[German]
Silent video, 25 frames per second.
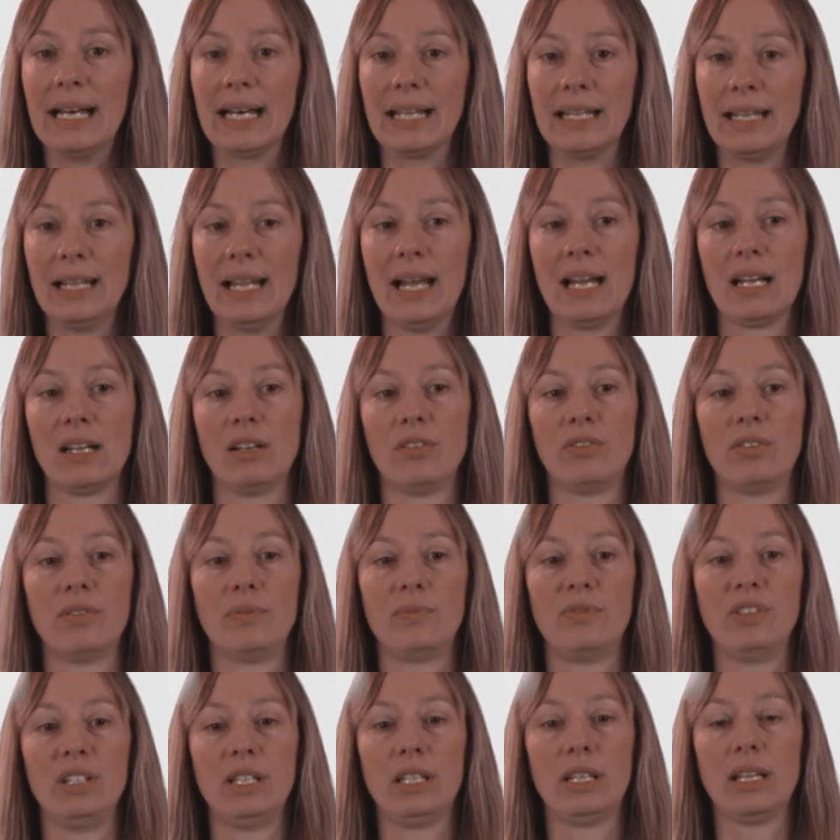äh,
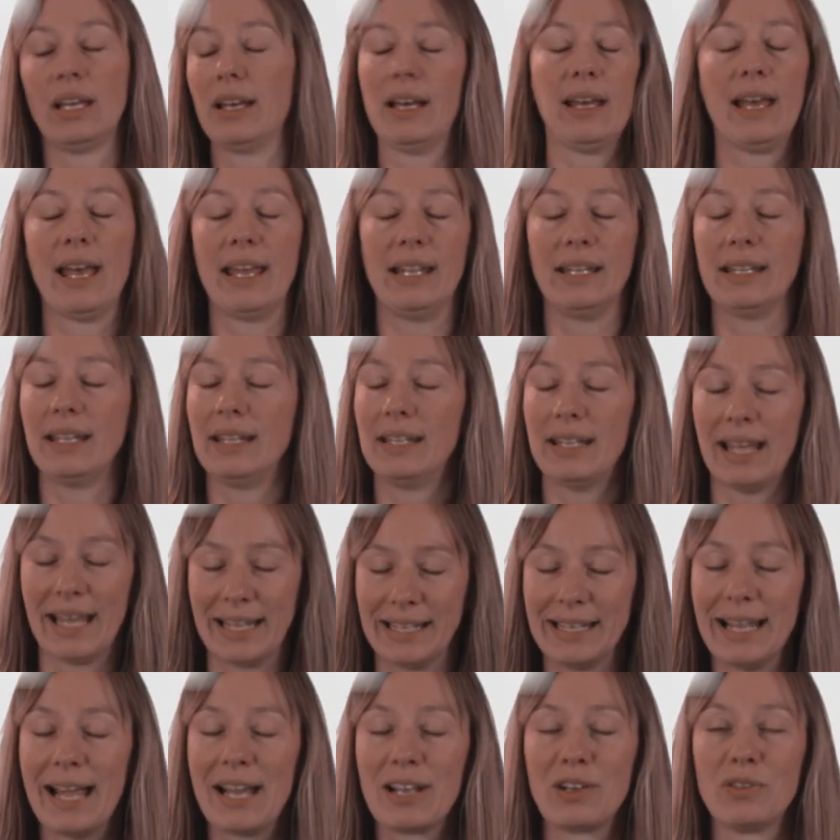ein, ein
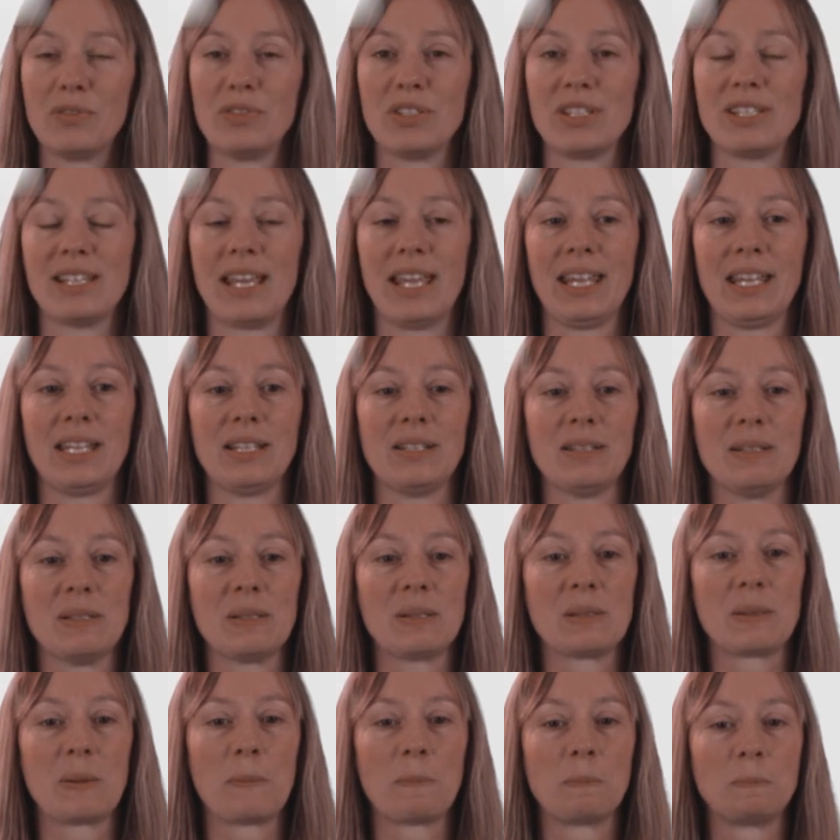
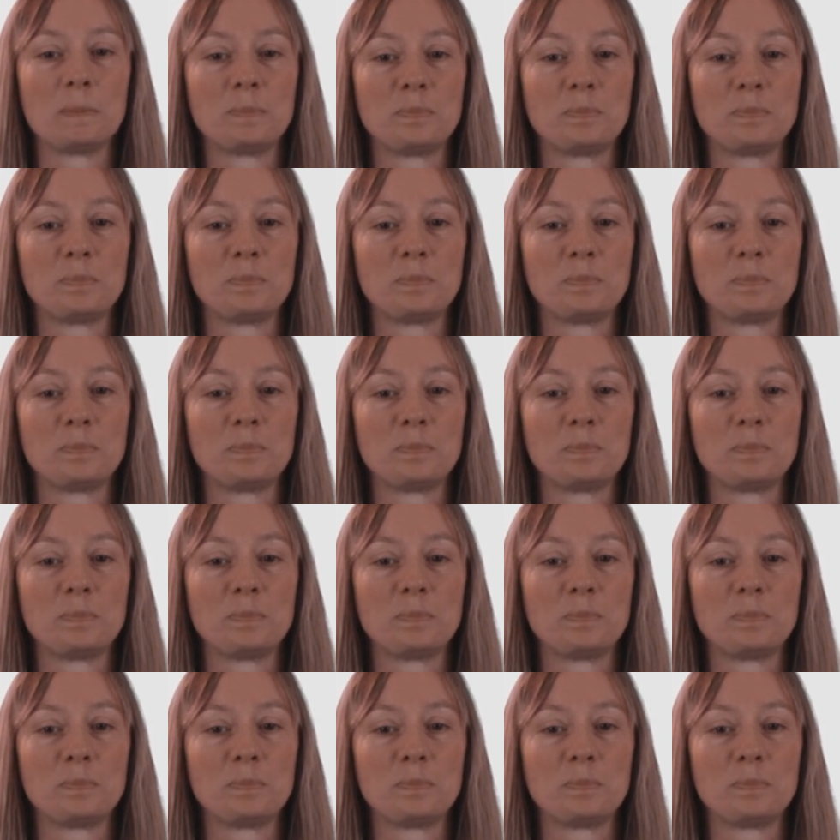Anlagenverzeichnis